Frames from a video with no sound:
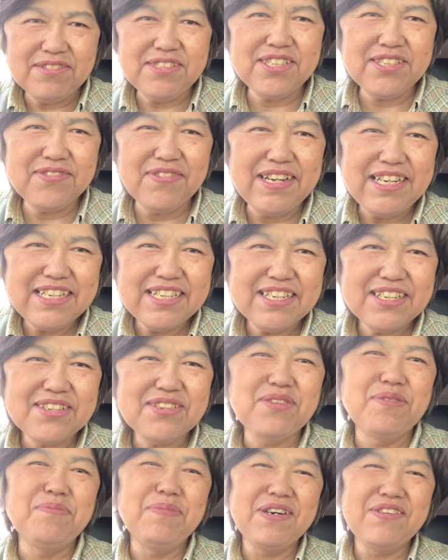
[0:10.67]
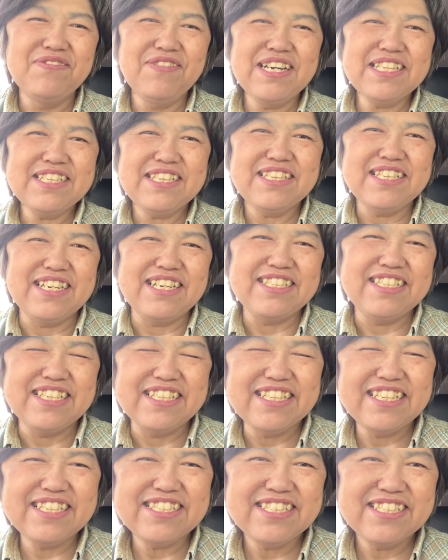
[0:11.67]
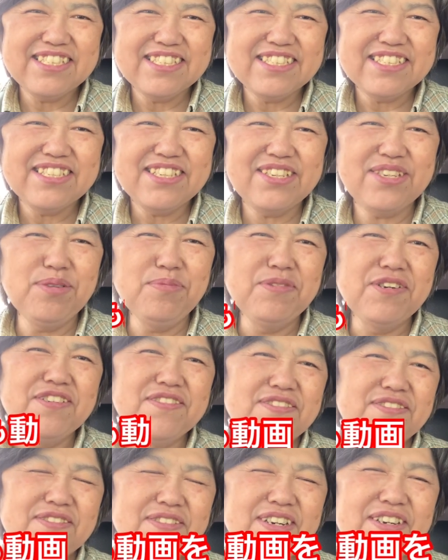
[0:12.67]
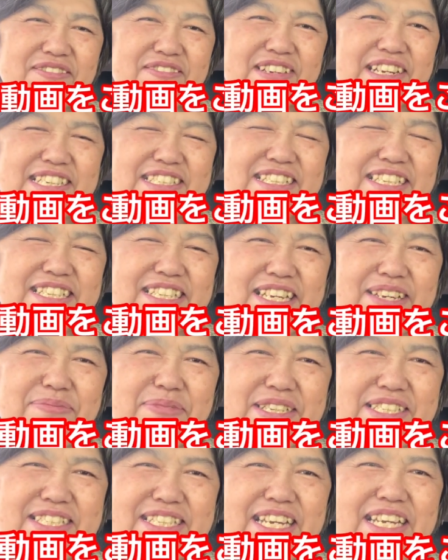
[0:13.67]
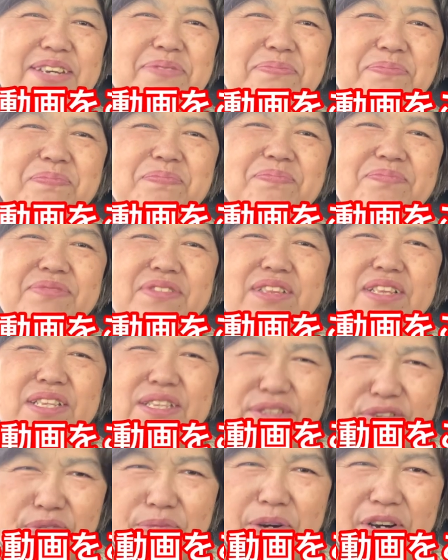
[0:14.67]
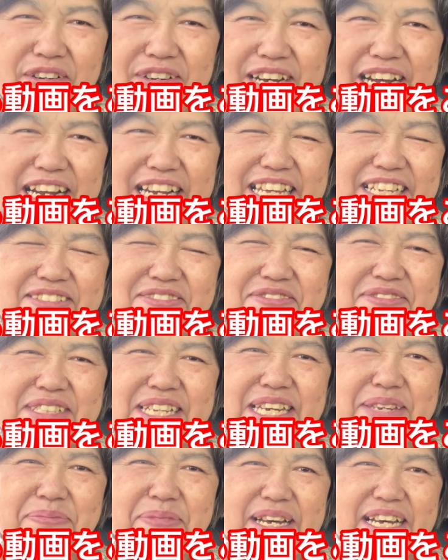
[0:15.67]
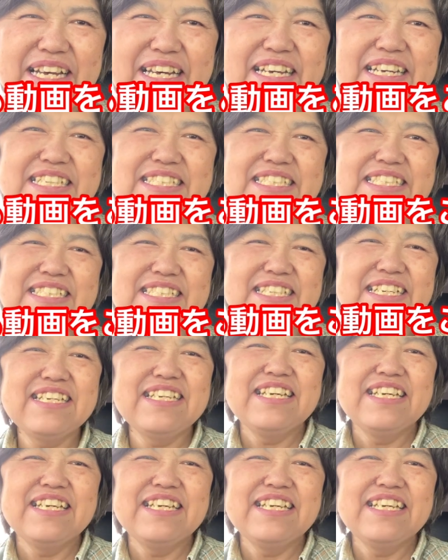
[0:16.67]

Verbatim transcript: んにちは、こんばんは、たけちゃんです。今日も動画をご覧くださいまして、どうもありがとうございます。